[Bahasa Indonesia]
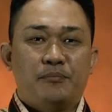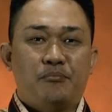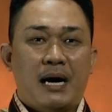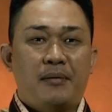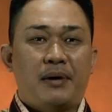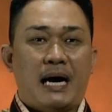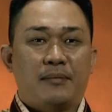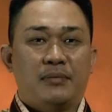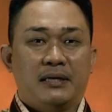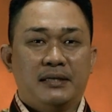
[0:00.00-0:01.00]
baba
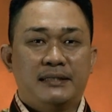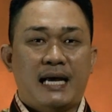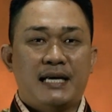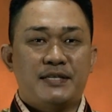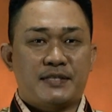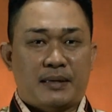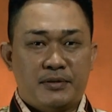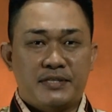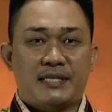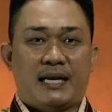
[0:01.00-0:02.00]
abeleda
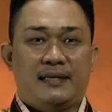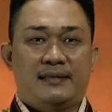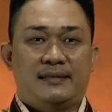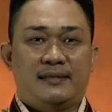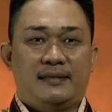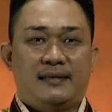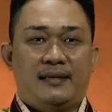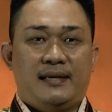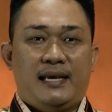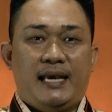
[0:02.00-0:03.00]
samosa.
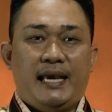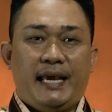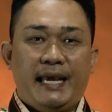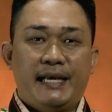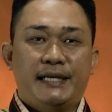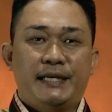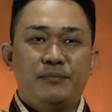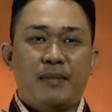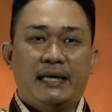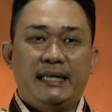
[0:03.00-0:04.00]
Hegai
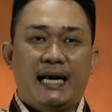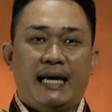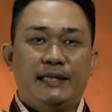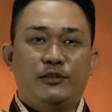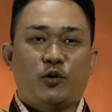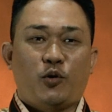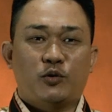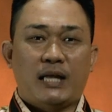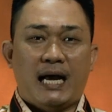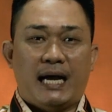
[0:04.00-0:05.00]
banihani
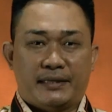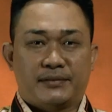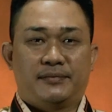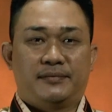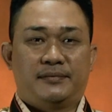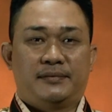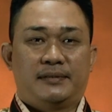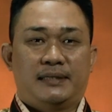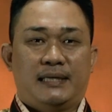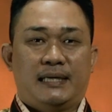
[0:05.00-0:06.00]
toloda adruk.
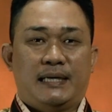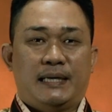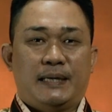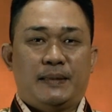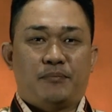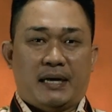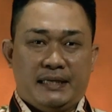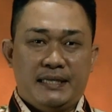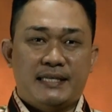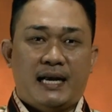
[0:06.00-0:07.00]

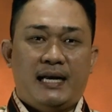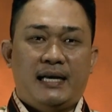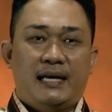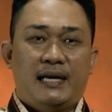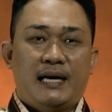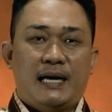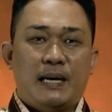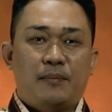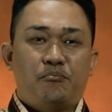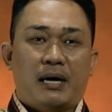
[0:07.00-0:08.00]
Bahiza
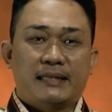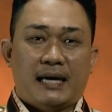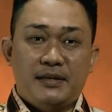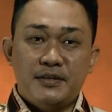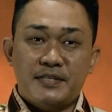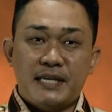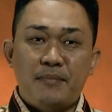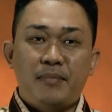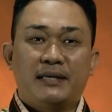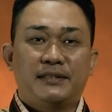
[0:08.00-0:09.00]
bada esa
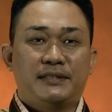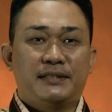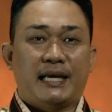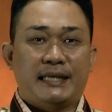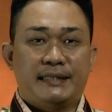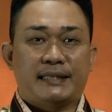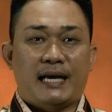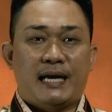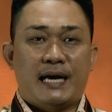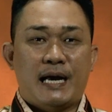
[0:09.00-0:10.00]
manetena
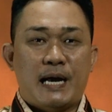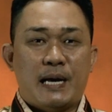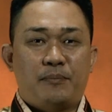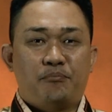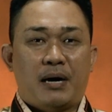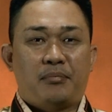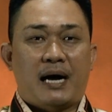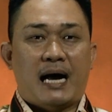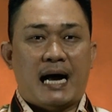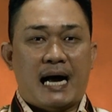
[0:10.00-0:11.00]
ita baba
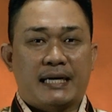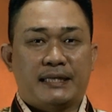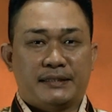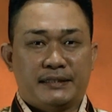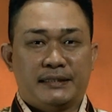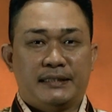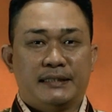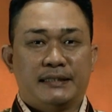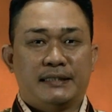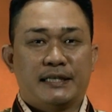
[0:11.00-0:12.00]
aha
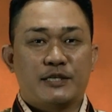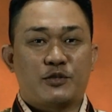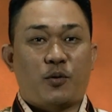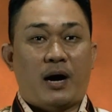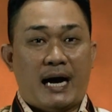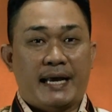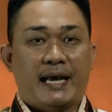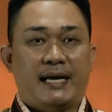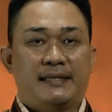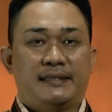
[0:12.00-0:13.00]
hedede zo
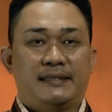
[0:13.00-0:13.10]
aya.